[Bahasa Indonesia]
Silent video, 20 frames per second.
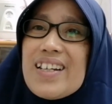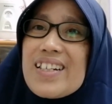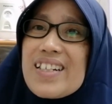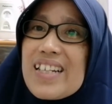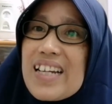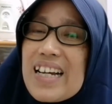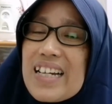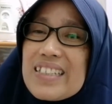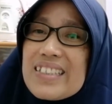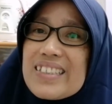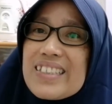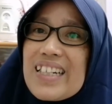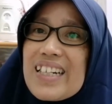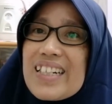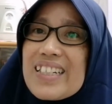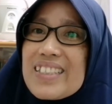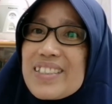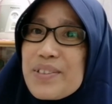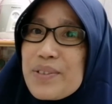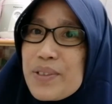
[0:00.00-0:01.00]

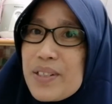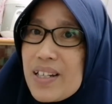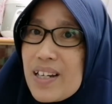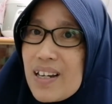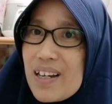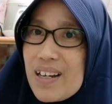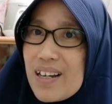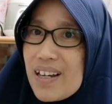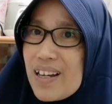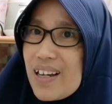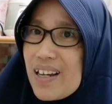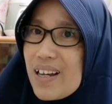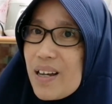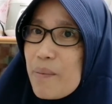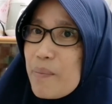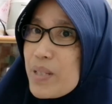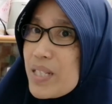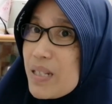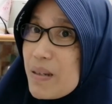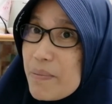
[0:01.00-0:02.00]
diajarin sudah nggak
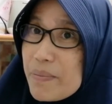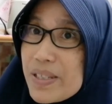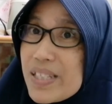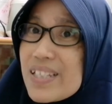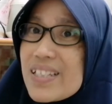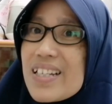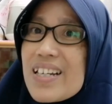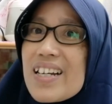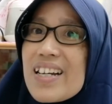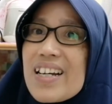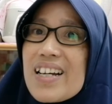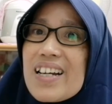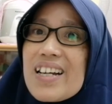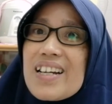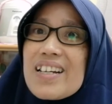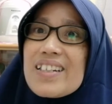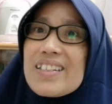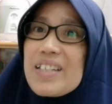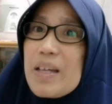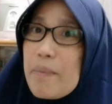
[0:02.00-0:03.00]
bisa-bisa
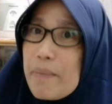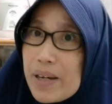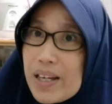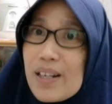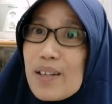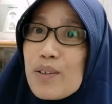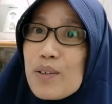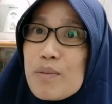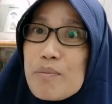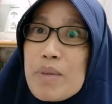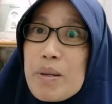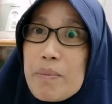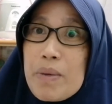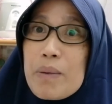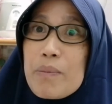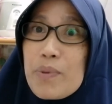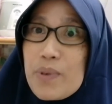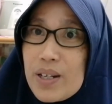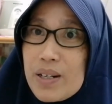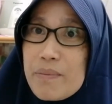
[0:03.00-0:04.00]
ya maklum memang
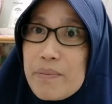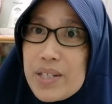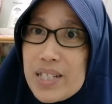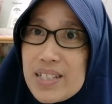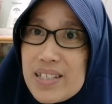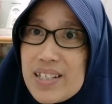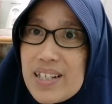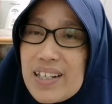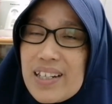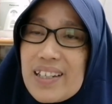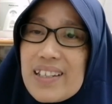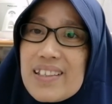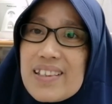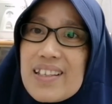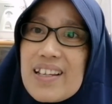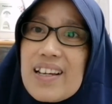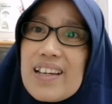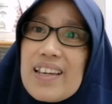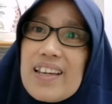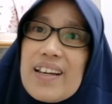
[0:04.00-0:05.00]
bukan bahasa
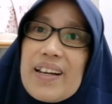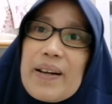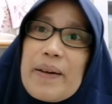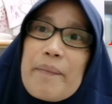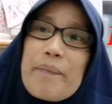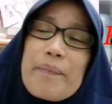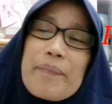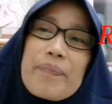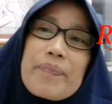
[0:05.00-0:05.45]
kita ya